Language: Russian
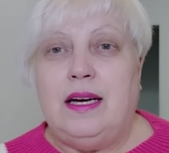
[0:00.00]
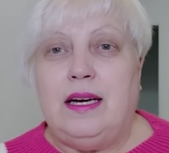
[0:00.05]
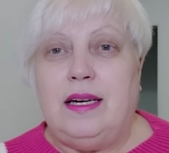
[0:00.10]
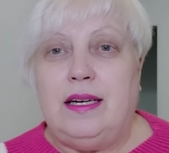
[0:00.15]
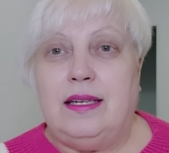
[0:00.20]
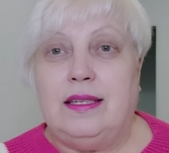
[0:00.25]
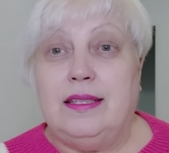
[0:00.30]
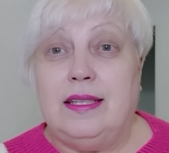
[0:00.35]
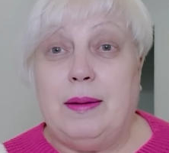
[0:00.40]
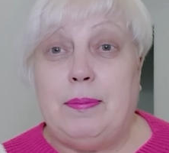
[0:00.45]

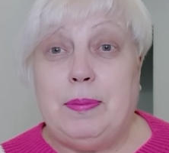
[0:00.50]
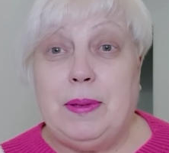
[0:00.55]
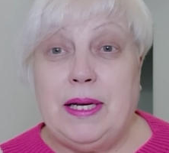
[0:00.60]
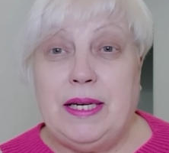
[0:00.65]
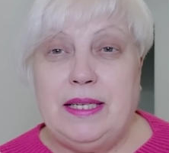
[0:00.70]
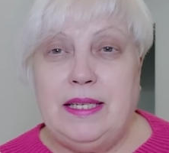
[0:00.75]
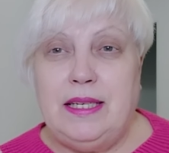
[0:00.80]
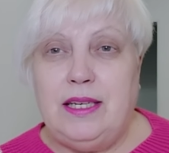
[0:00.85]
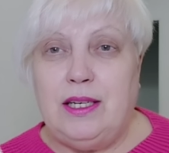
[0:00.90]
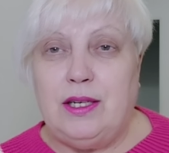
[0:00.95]
э,
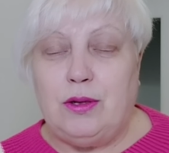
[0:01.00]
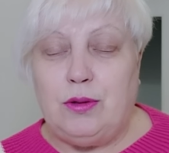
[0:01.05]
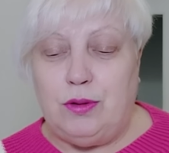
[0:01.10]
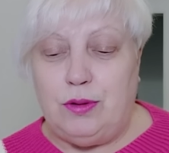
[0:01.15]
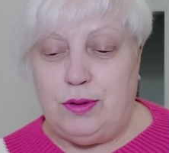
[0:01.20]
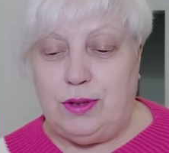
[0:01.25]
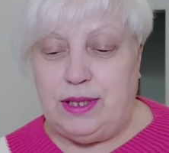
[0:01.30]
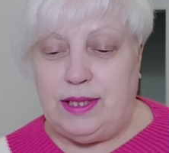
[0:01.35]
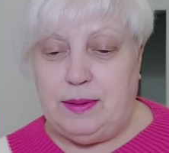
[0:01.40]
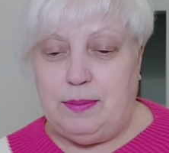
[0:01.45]

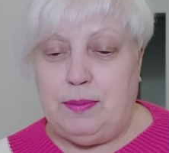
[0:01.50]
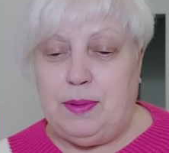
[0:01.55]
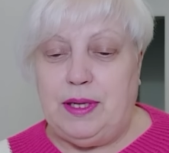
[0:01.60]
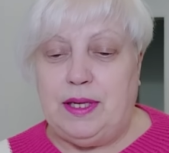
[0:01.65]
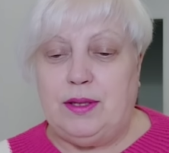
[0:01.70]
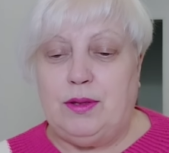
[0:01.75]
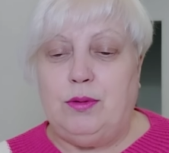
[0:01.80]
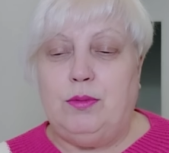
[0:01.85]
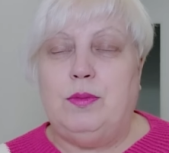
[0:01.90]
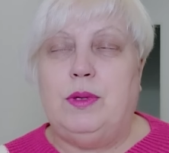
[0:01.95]
напланирую
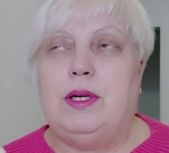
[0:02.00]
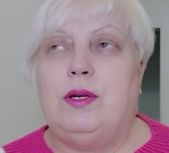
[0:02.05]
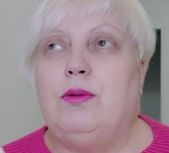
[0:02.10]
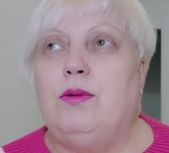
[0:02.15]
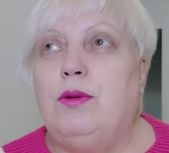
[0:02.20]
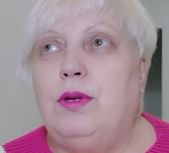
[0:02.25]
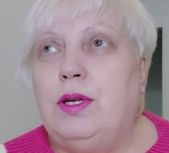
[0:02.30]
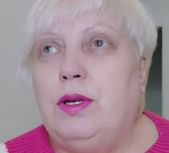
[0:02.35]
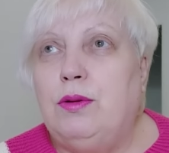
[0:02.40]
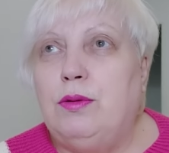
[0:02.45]
себе, думаю,
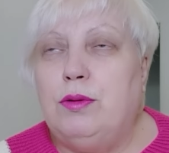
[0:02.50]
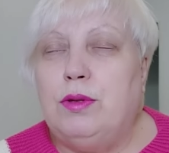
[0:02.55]
ой,